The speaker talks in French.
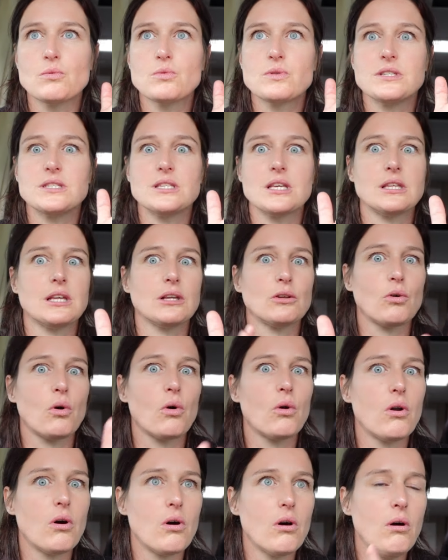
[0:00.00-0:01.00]
ou si c'était
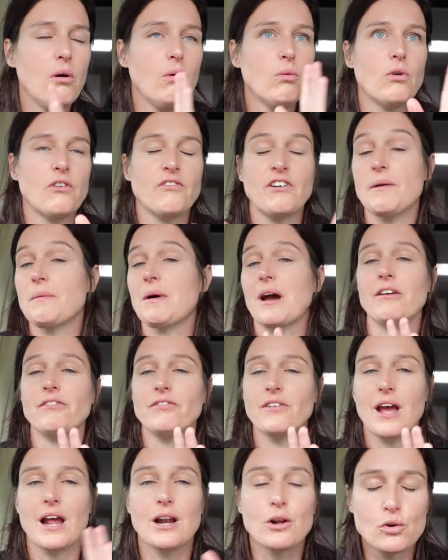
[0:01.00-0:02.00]
trop lent, ou enfin
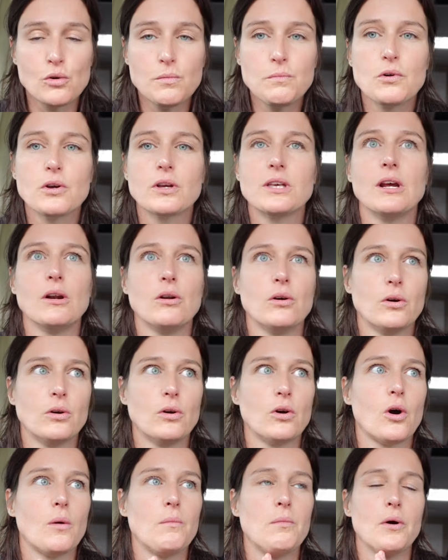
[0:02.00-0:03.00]
bref, elle coupe
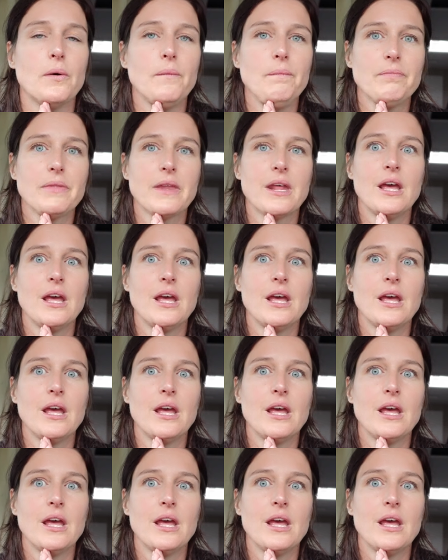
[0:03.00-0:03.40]
le, robot.